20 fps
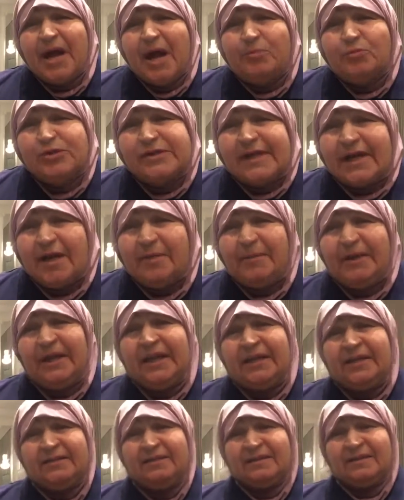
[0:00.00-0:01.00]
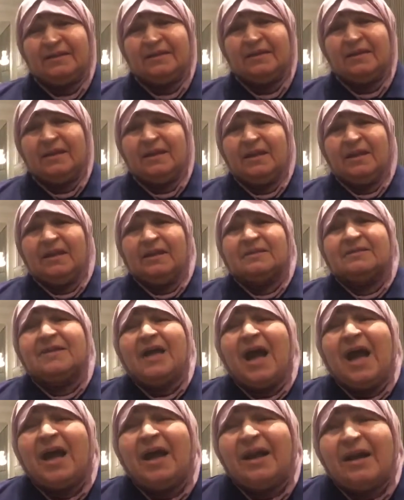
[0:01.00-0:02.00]
يا مسلمين
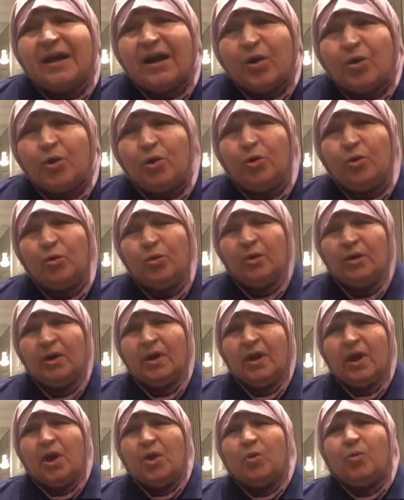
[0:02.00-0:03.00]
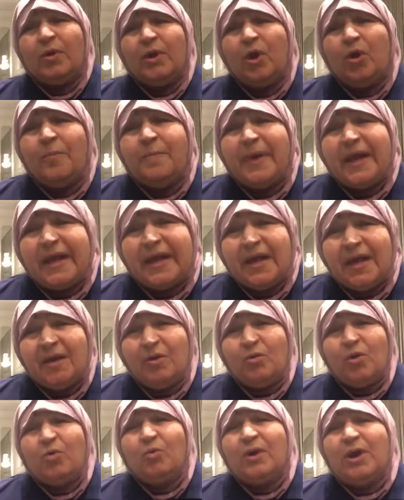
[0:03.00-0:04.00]
تحركوا ولو بكل
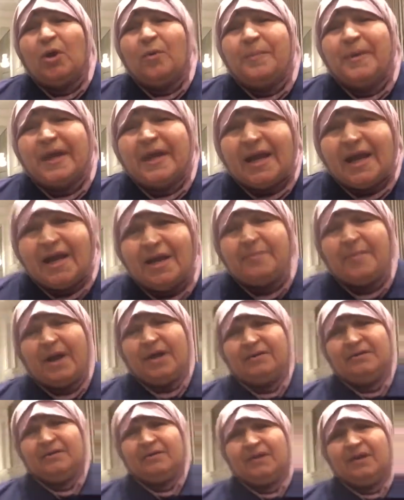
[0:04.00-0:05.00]
ولو بكلمة